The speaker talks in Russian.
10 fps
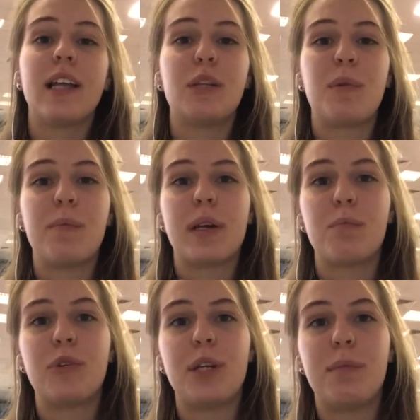Например,
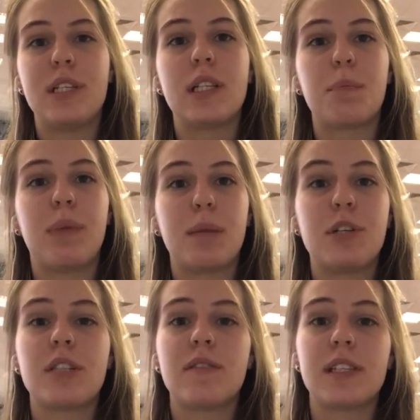мой репетитор по
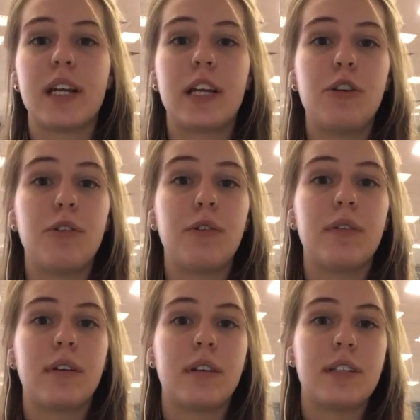
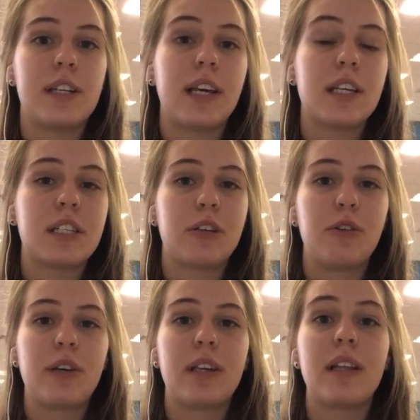обществознанию э, — Сергей
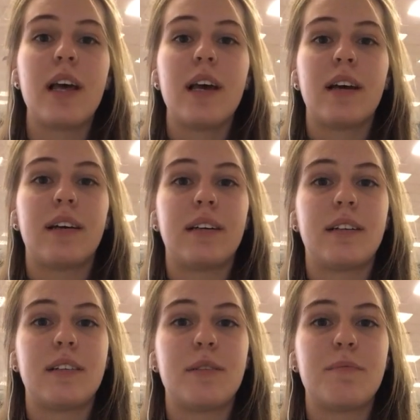Сорокин
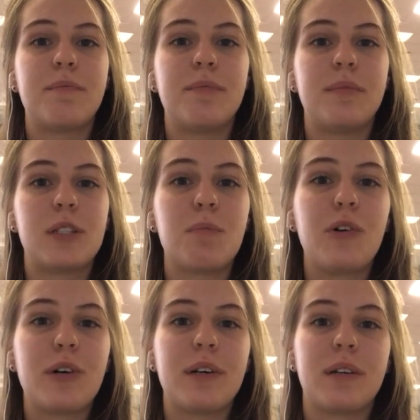э,
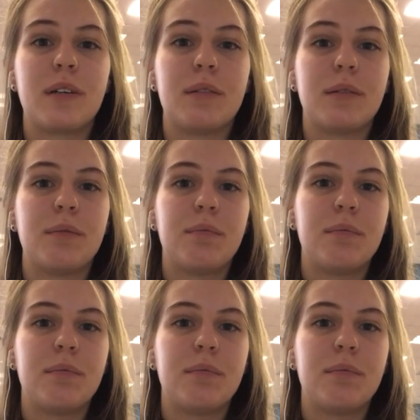смог, э,